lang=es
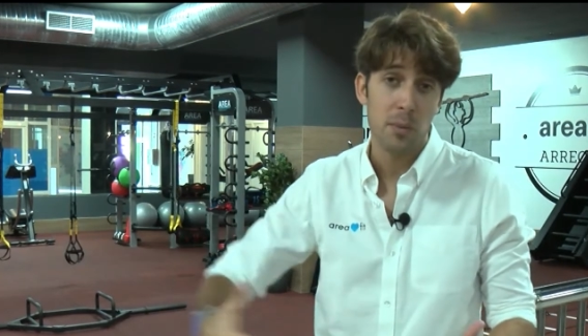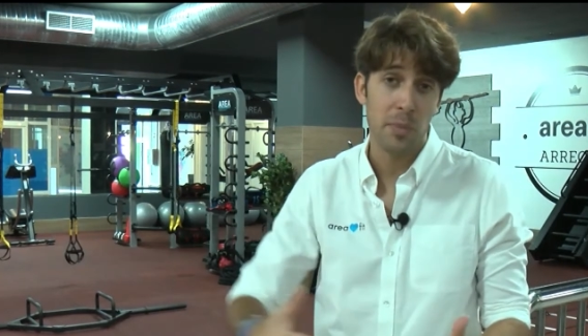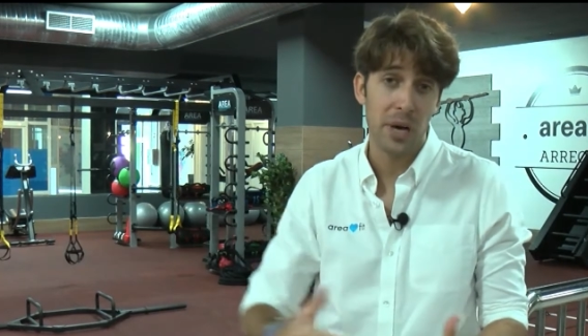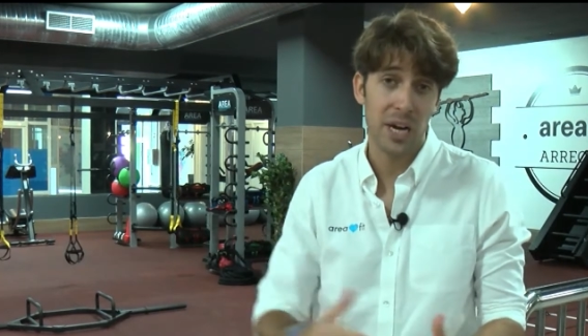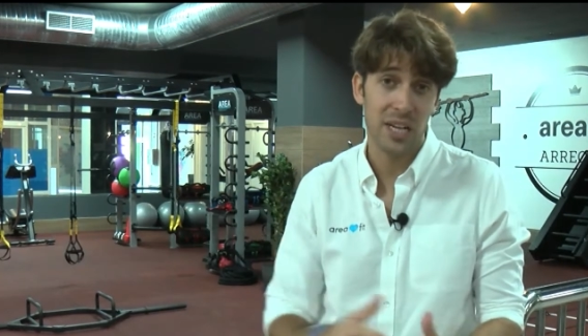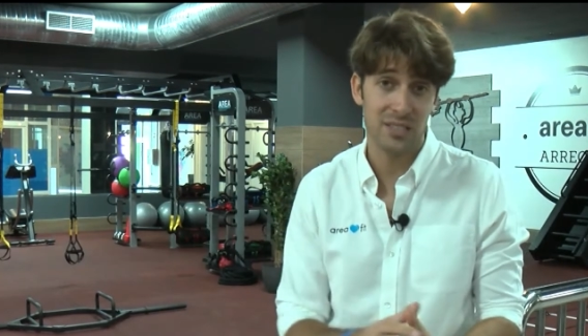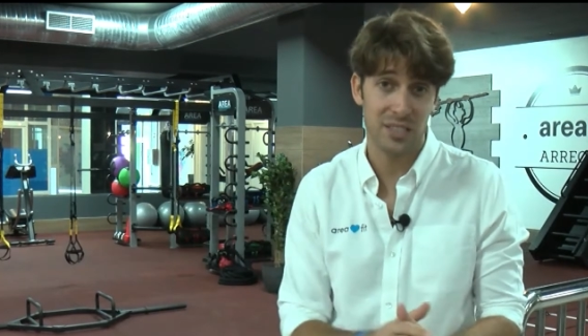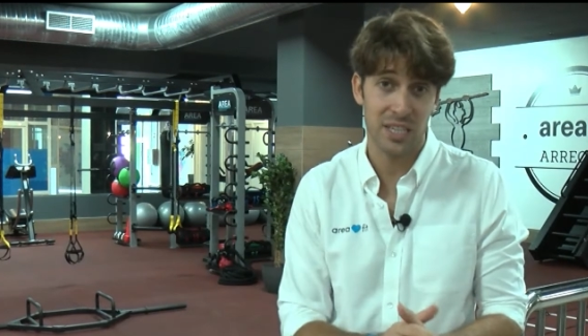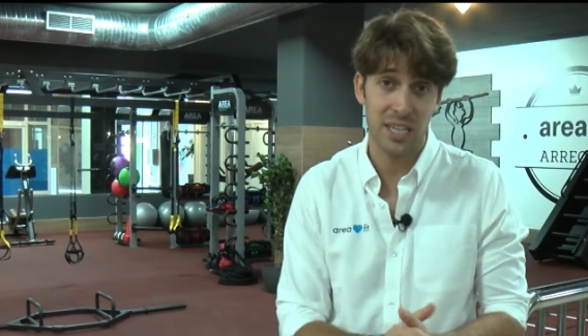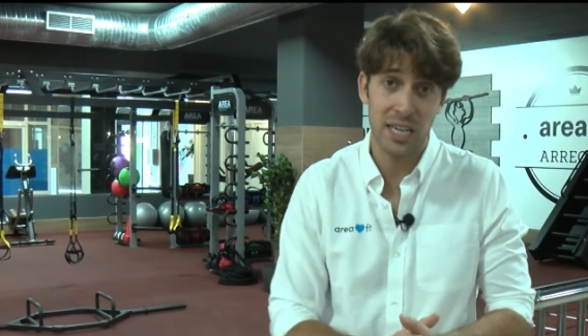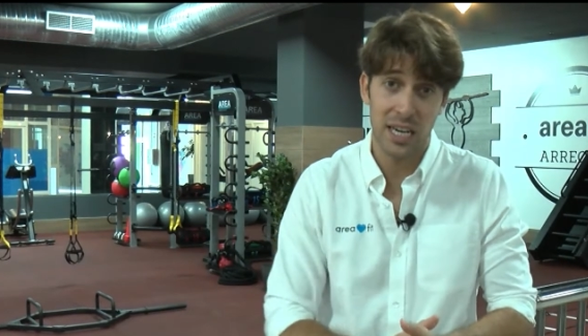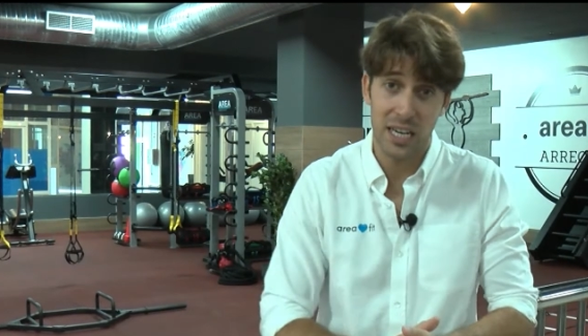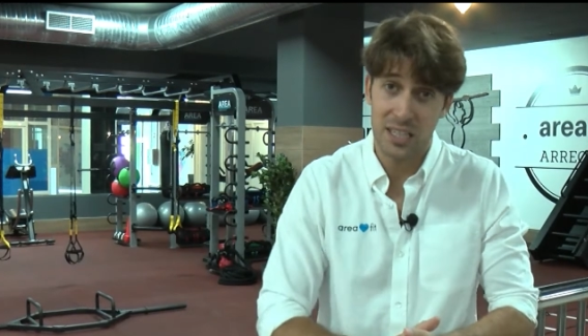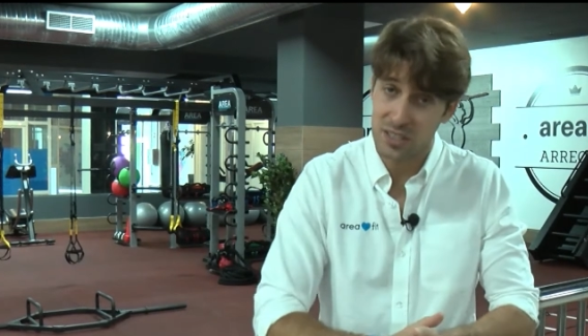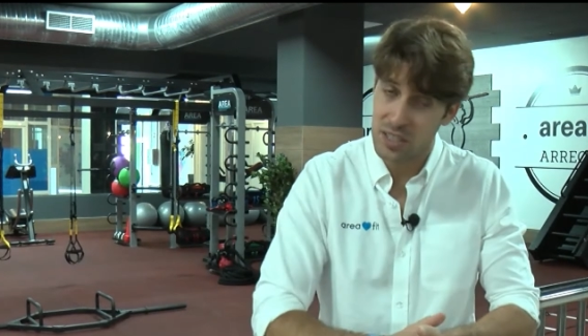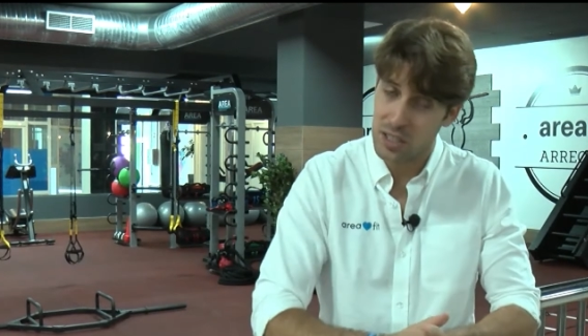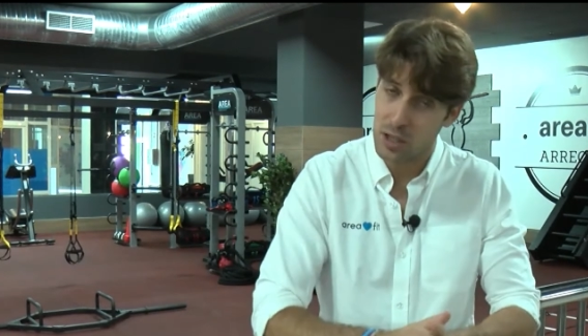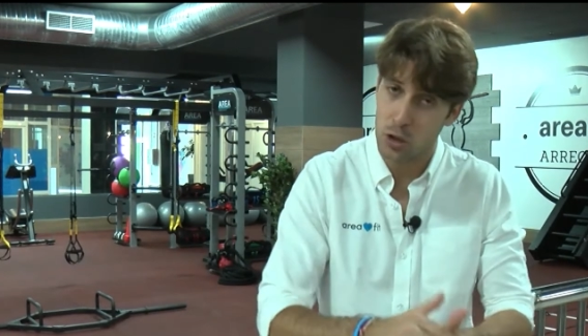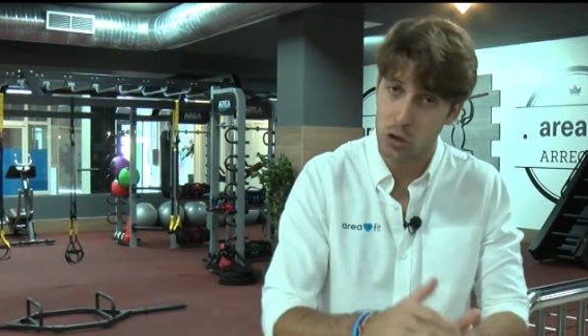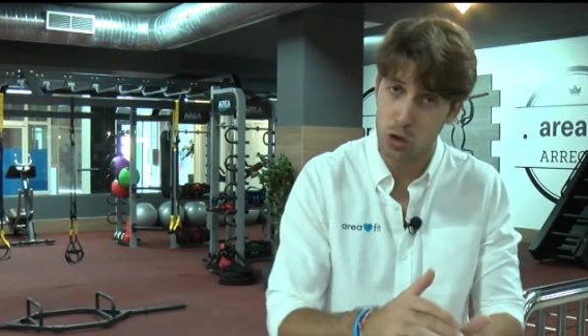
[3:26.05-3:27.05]
para hacer
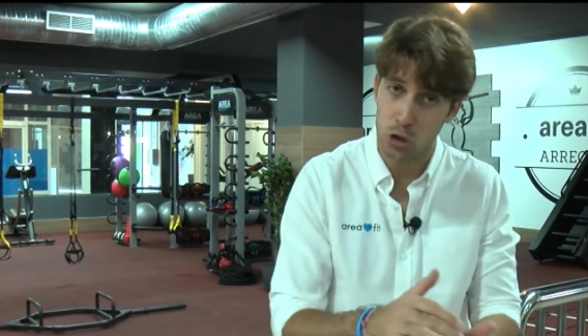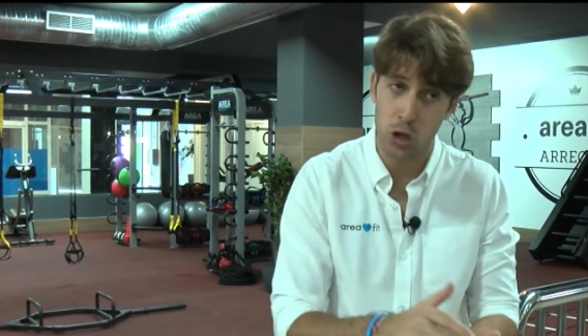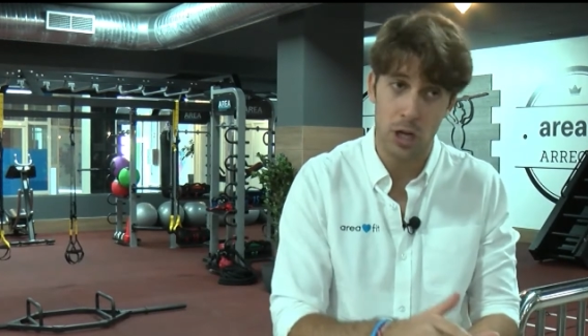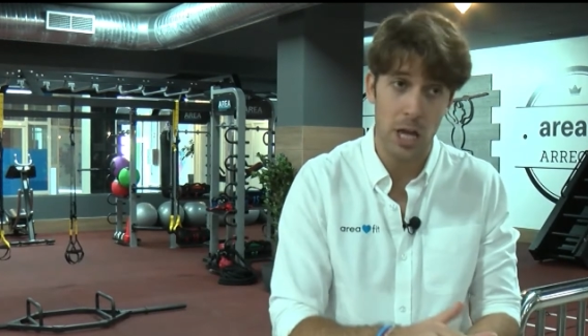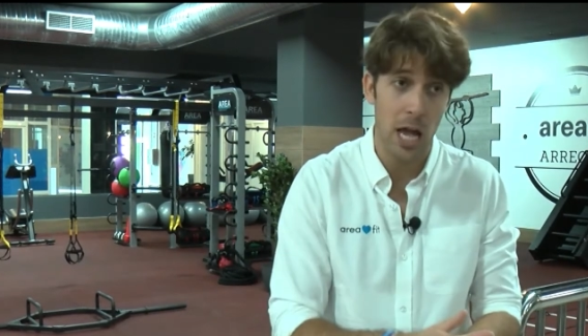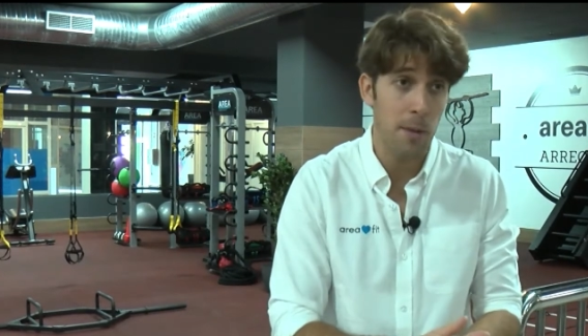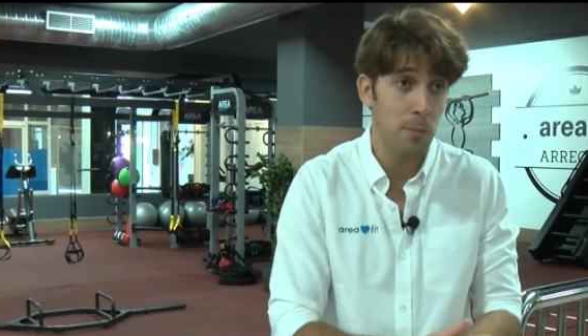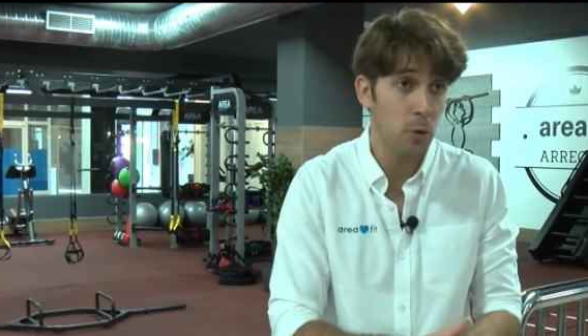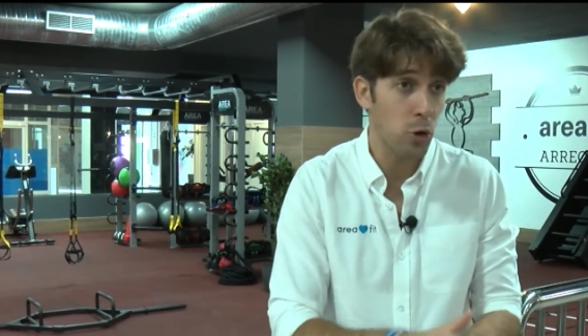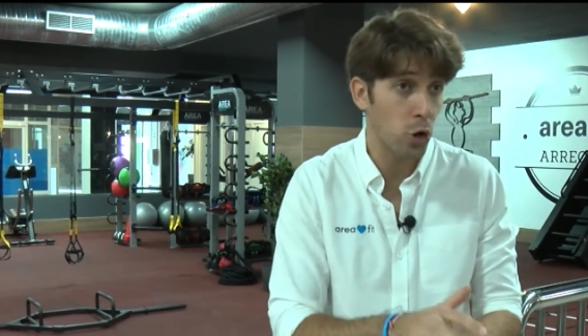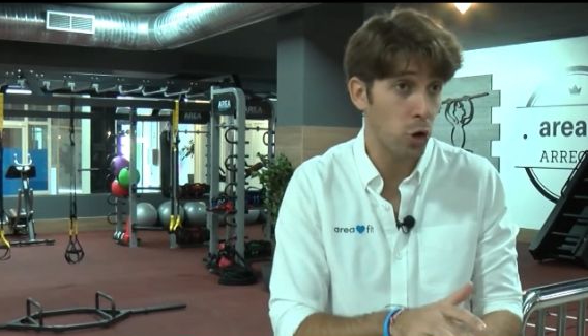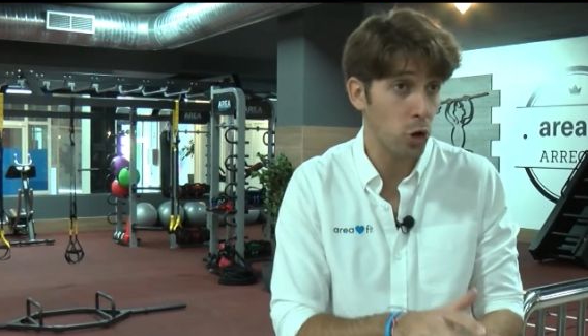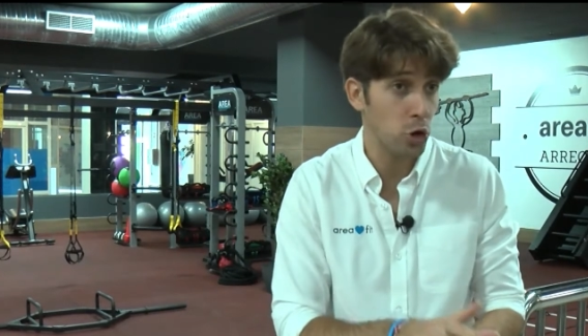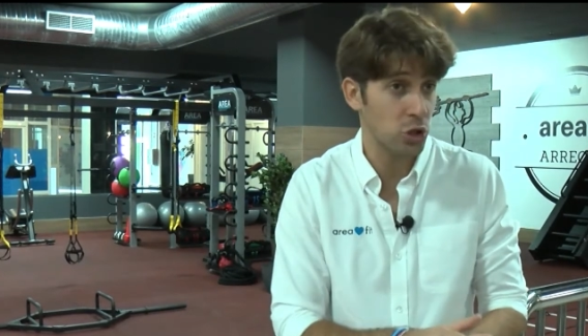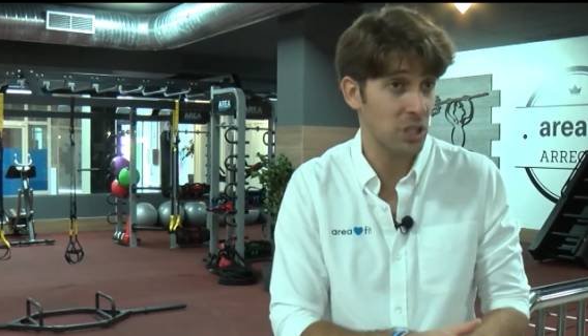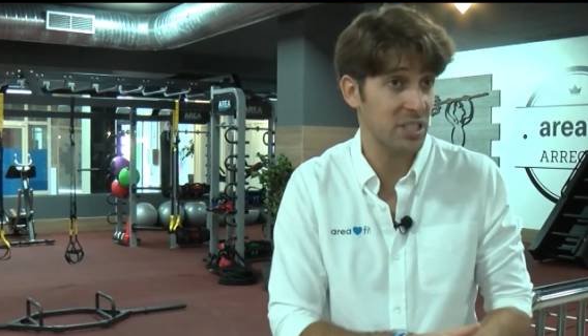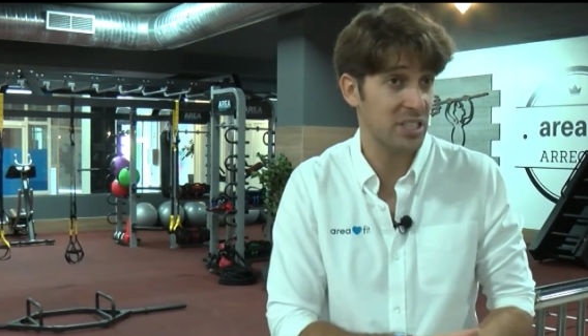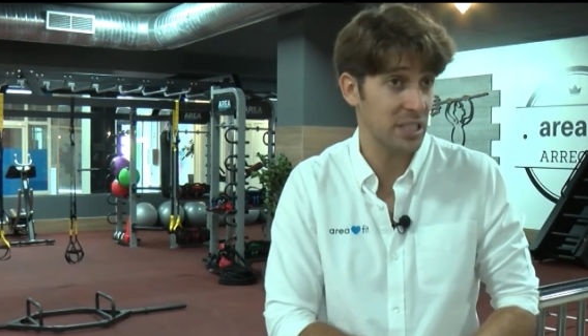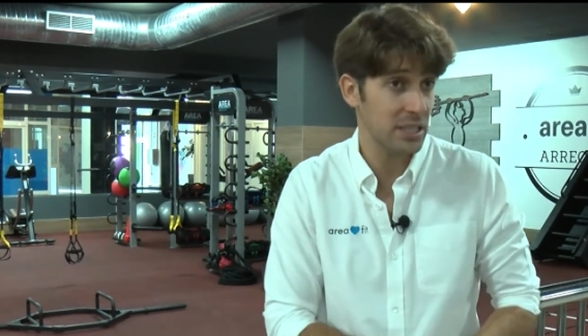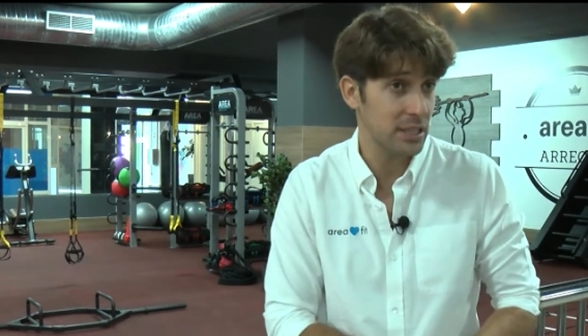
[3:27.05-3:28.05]
clases que nosotros llamamos Cross
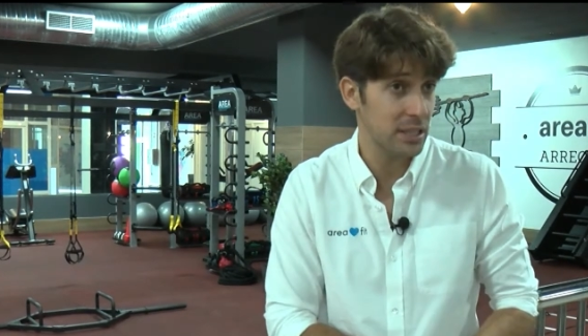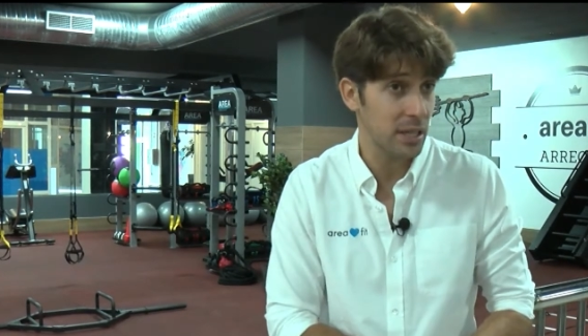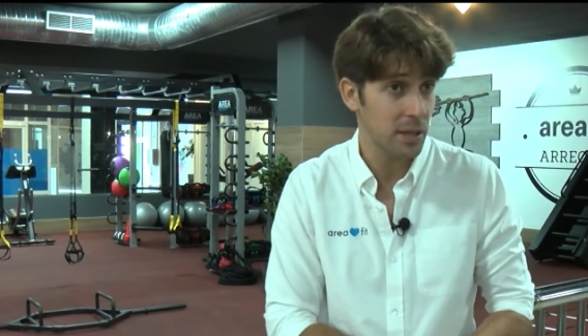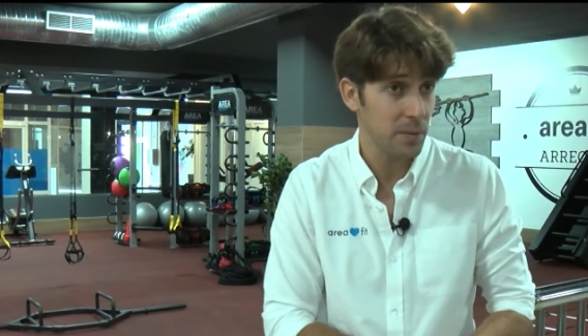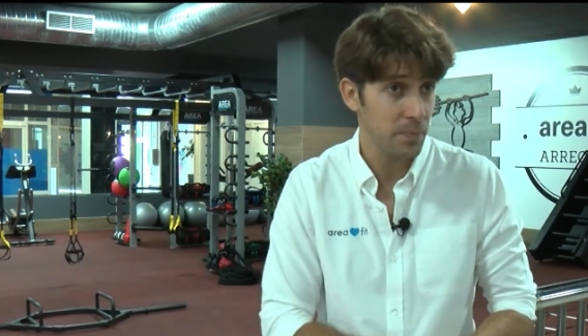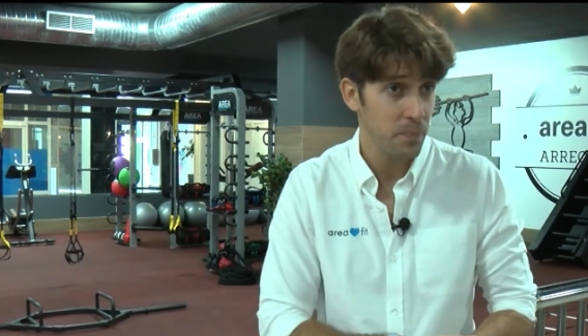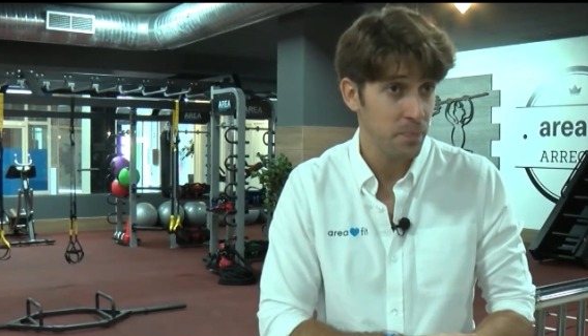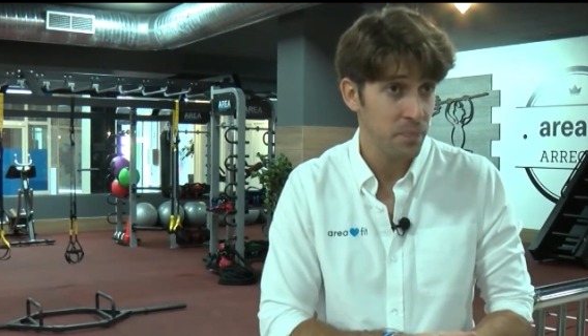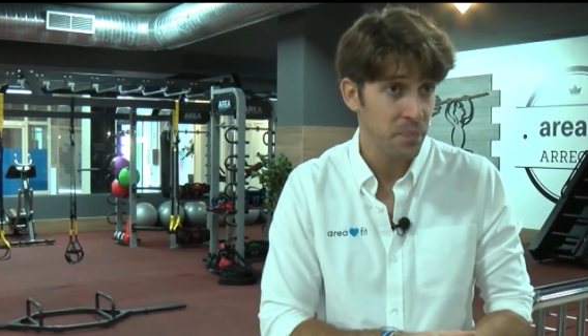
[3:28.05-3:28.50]
60